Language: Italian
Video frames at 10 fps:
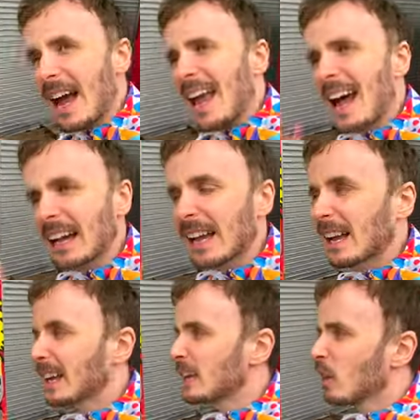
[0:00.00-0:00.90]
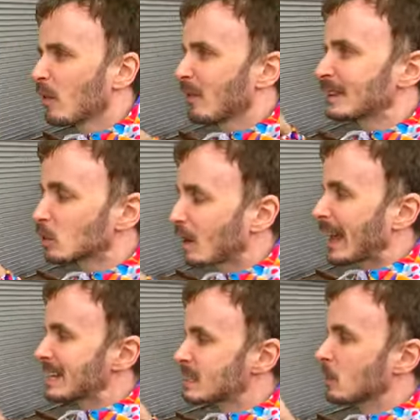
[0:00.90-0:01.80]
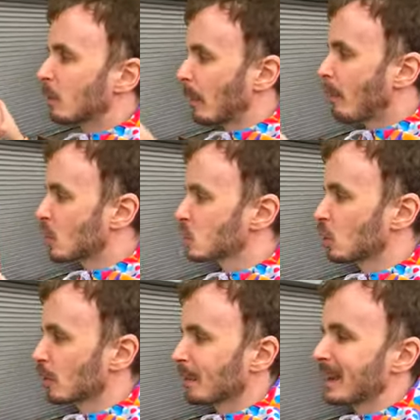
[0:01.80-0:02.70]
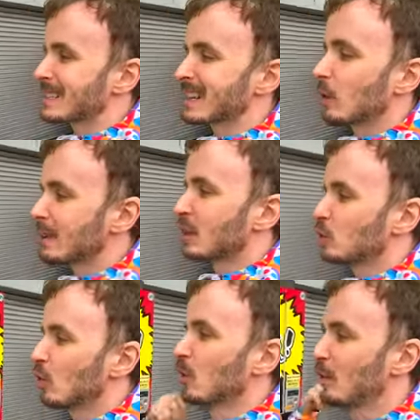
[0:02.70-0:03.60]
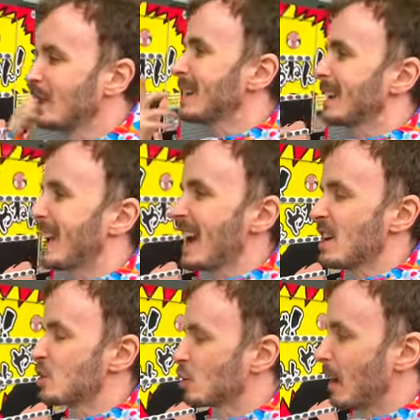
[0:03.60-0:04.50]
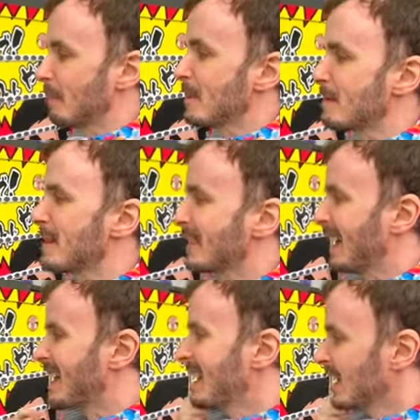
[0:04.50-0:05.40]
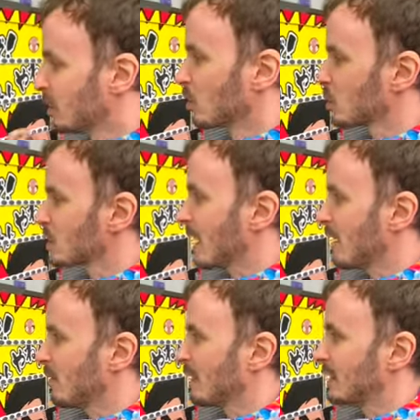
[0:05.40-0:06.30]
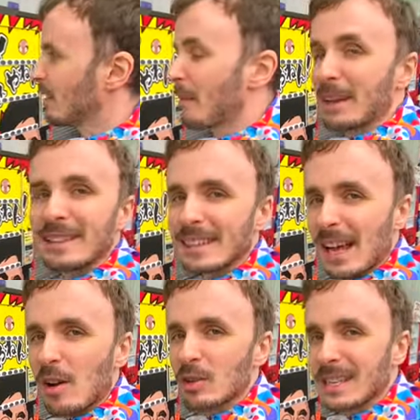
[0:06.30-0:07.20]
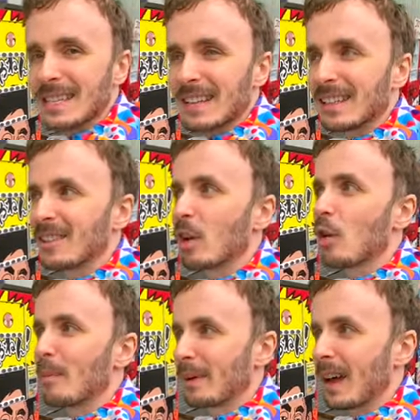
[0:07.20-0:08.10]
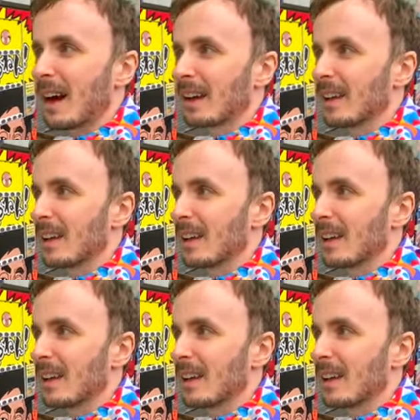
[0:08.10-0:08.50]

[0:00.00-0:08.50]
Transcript: è anche carino il fatto che escano proprio a sorpresa, quindi tu finché esce la bibita non sai effettivamente che cosa stai andando a comprare.